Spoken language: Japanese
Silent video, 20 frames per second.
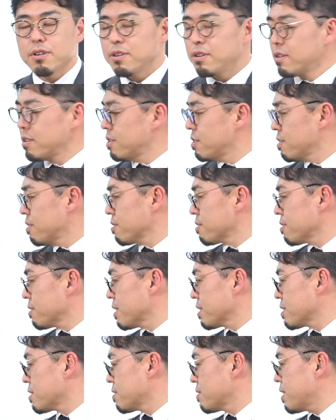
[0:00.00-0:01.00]
いうこと
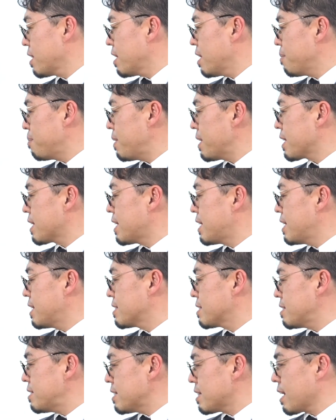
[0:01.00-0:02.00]
ですのでやっぱり気
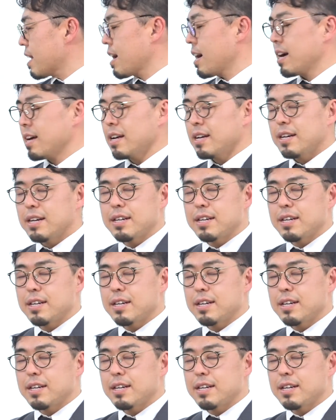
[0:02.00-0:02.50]
づいたら